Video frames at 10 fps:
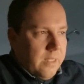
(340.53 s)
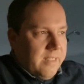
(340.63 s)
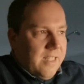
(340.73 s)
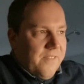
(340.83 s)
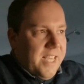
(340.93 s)

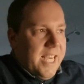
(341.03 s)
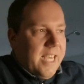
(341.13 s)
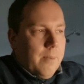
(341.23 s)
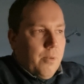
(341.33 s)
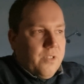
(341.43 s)
Dieser
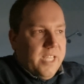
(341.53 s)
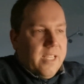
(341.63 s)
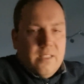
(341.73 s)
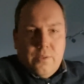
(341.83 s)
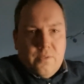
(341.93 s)
vierjährige Bolt
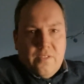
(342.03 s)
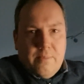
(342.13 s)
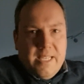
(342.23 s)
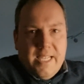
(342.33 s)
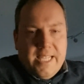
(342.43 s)
Igelsohn für
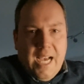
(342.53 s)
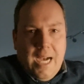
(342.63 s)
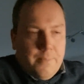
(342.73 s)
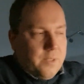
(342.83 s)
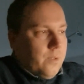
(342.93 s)
mich ja die
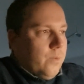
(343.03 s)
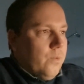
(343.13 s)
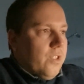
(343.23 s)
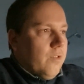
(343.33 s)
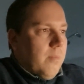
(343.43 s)

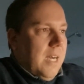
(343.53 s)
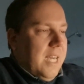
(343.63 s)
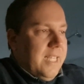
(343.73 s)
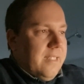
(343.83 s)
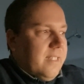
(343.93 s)
absolute Nummer
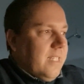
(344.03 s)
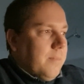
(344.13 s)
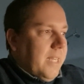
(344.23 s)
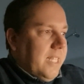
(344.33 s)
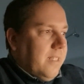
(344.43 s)
1 in
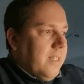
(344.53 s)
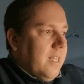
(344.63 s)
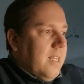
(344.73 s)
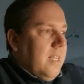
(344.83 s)
diesem Rennen.